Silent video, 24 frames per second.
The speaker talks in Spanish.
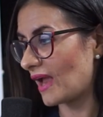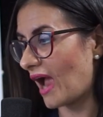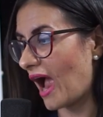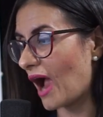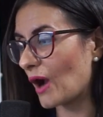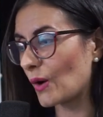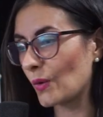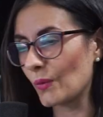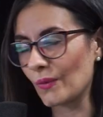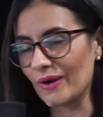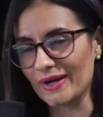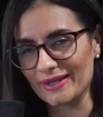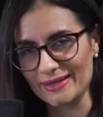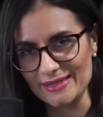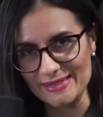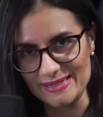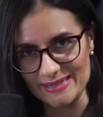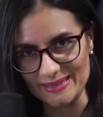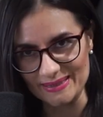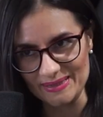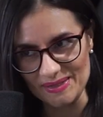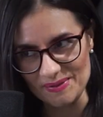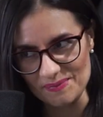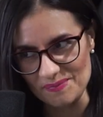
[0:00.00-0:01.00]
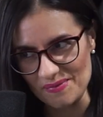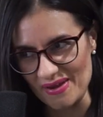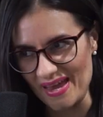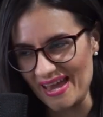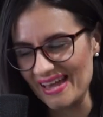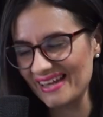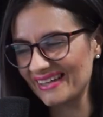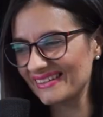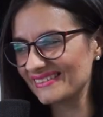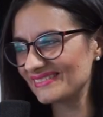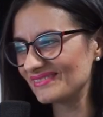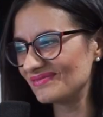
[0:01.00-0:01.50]
acuérdese
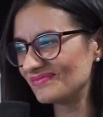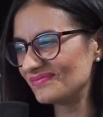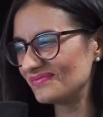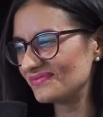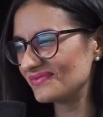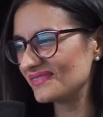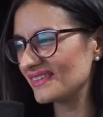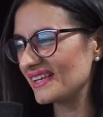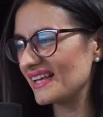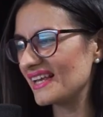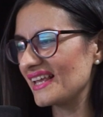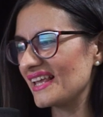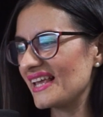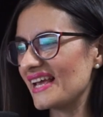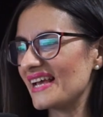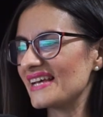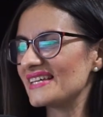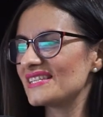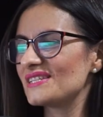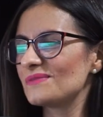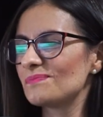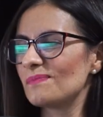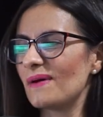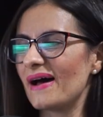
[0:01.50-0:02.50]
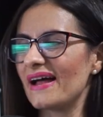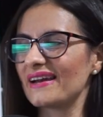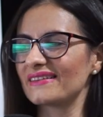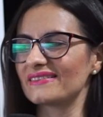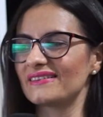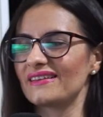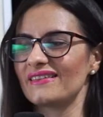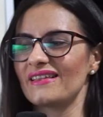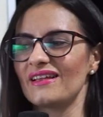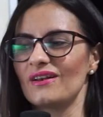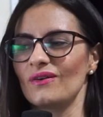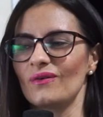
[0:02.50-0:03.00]
también que es
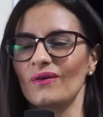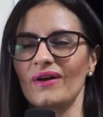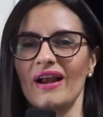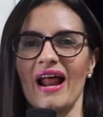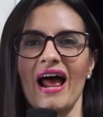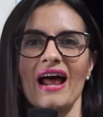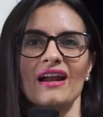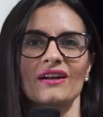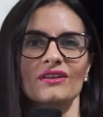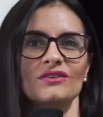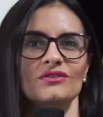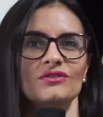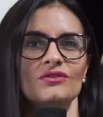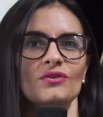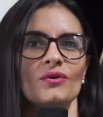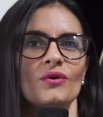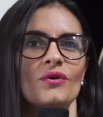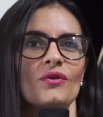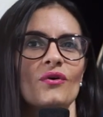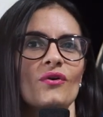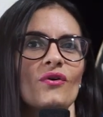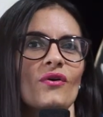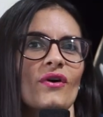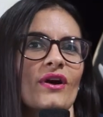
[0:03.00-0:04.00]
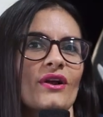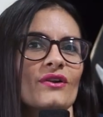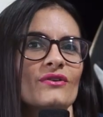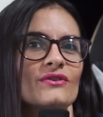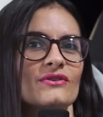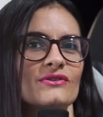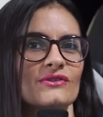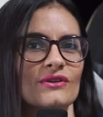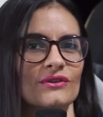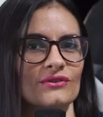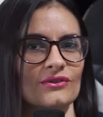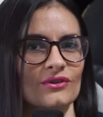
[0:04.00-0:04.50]
parte de lograr todo lo que
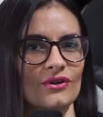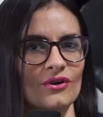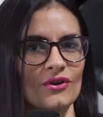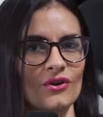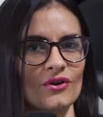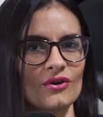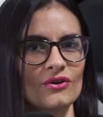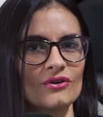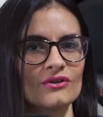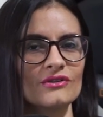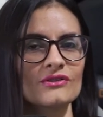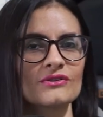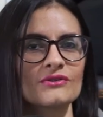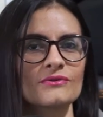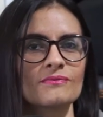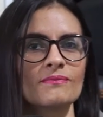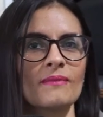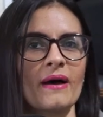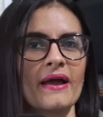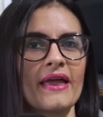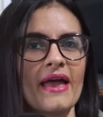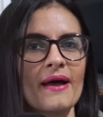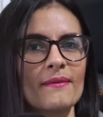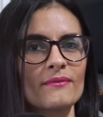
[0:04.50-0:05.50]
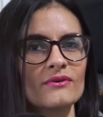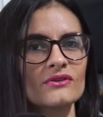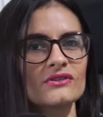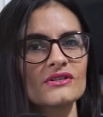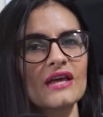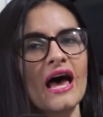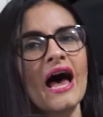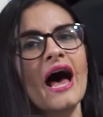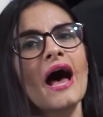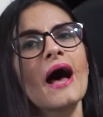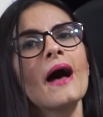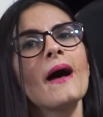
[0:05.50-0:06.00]
nosotros nos vayamos
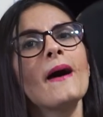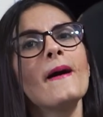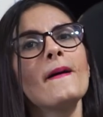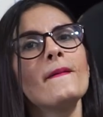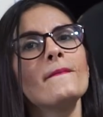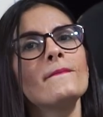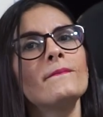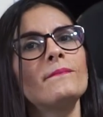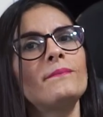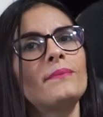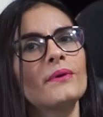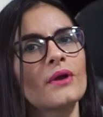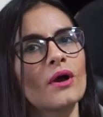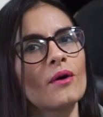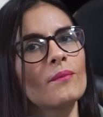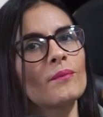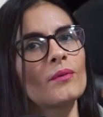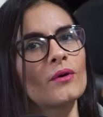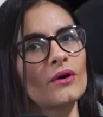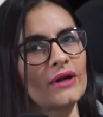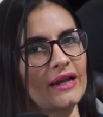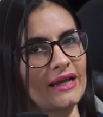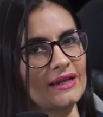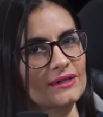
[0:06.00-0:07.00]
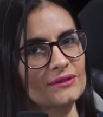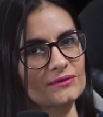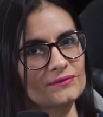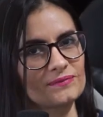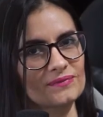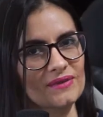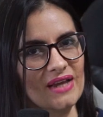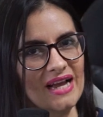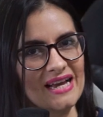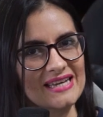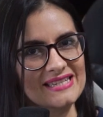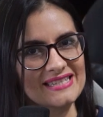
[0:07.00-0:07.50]
a proponer.
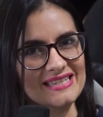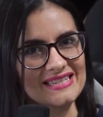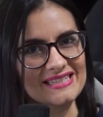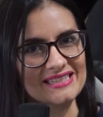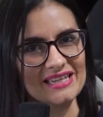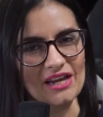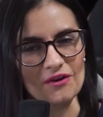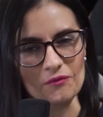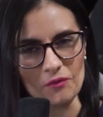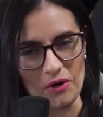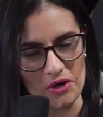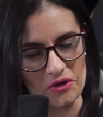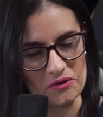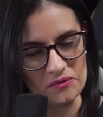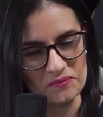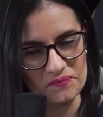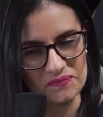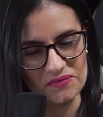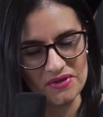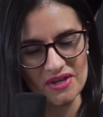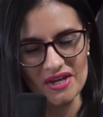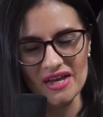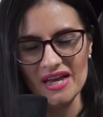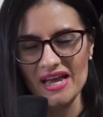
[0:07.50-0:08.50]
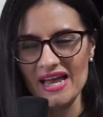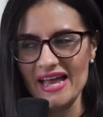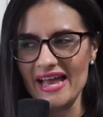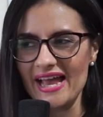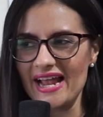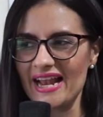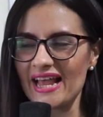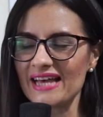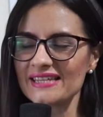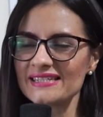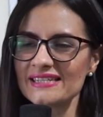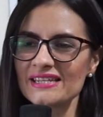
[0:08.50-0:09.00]
Así es que bueno,
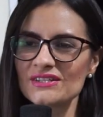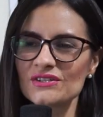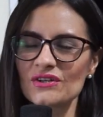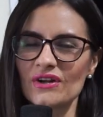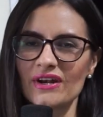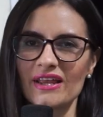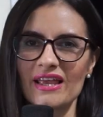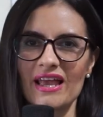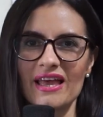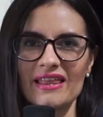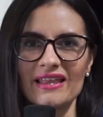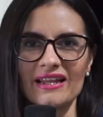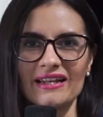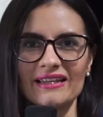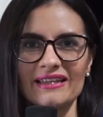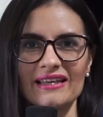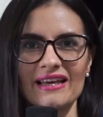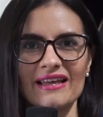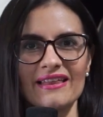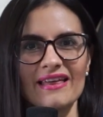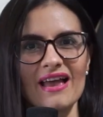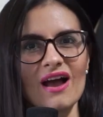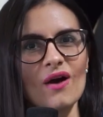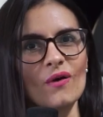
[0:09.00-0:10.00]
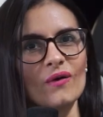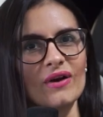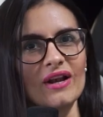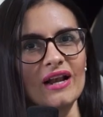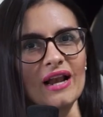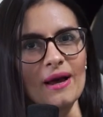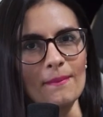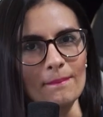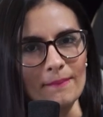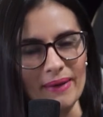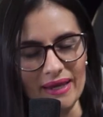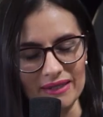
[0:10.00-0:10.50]
la asesoría del día de hoy y
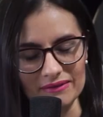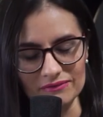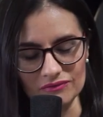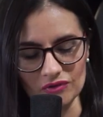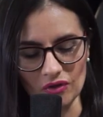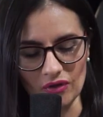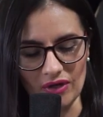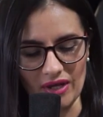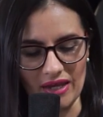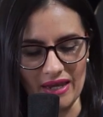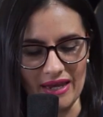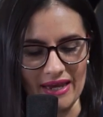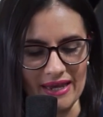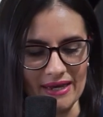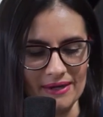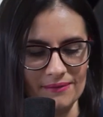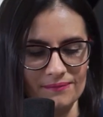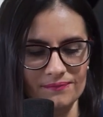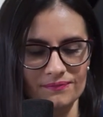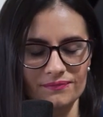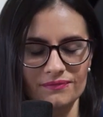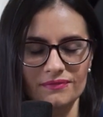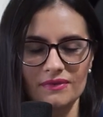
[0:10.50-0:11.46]
la mentoría